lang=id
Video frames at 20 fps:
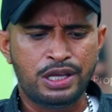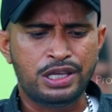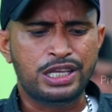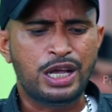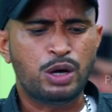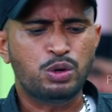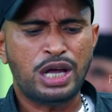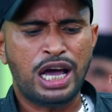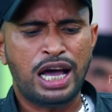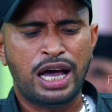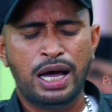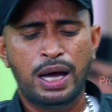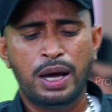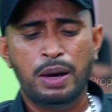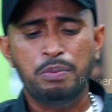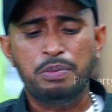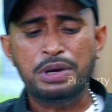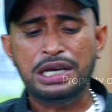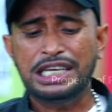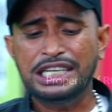ya udah,
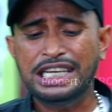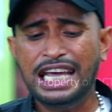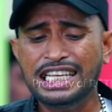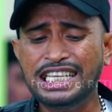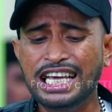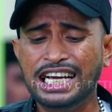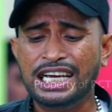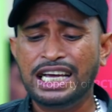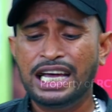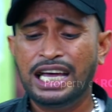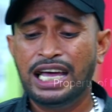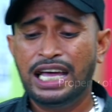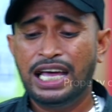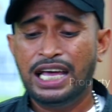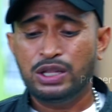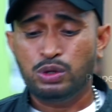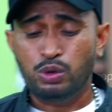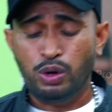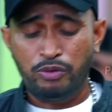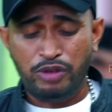begini aja
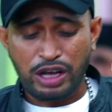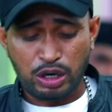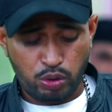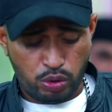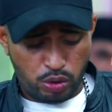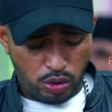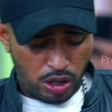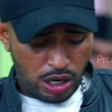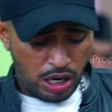Tuan Faruk.